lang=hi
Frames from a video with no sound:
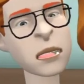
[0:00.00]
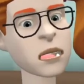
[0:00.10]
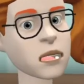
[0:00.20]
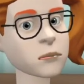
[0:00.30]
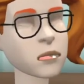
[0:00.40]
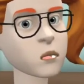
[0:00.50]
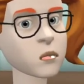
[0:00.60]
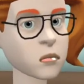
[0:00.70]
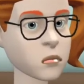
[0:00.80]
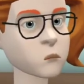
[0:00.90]
आ रही
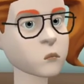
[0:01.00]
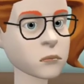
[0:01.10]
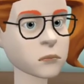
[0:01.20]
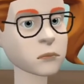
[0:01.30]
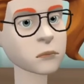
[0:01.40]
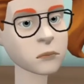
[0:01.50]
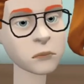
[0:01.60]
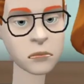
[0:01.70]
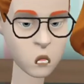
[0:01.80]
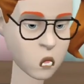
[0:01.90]
है
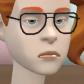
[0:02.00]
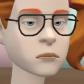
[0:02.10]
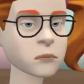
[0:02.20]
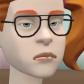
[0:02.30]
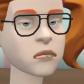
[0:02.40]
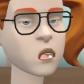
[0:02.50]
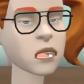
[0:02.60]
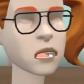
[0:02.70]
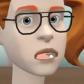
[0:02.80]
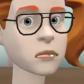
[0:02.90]
और बस ऐसा
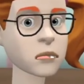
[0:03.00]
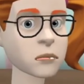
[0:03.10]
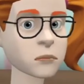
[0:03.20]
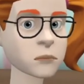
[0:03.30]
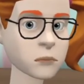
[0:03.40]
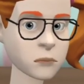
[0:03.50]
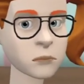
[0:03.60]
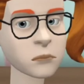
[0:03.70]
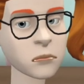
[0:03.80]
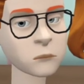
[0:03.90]
करो
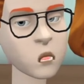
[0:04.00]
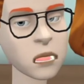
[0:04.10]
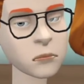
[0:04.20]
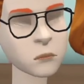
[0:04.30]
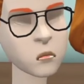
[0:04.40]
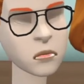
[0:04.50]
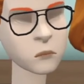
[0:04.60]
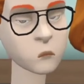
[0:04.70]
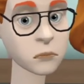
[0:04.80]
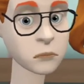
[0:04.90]
एक कप गरम
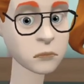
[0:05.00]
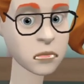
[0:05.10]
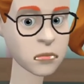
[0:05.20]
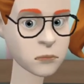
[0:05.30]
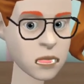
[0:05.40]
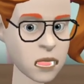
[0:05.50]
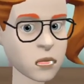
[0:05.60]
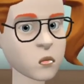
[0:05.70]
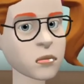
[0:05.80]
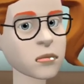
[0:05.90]
गरम चाय का
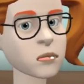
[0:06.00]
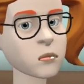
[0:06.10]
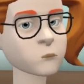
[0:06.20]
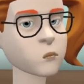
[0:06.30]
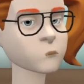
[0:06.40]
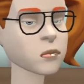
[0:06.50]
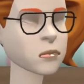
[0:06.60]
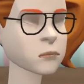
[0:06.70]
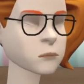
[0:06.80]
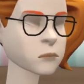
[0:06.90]
बना के मेरे लिए ले
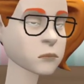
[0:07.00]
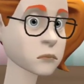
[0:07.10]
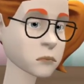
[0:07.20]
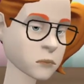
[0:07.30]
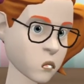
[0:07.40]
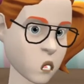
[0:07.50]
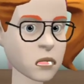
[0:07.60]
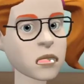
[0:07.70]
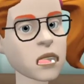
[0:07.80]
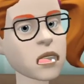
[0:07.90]
आओ सर
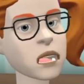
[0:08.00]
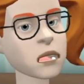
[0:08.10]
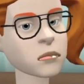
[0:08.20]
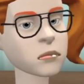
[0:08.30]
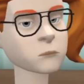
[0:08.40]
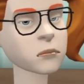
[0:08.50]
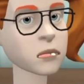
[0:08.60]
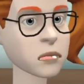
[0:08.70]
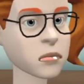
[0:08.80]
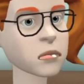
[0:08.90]
में बहुत सख्त
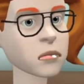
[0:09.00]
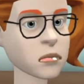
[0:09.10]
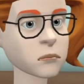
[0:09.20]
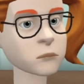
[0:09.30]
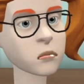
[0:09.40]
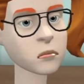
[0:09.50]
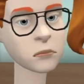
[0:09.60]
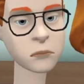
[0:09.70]
दर्द हो रहा है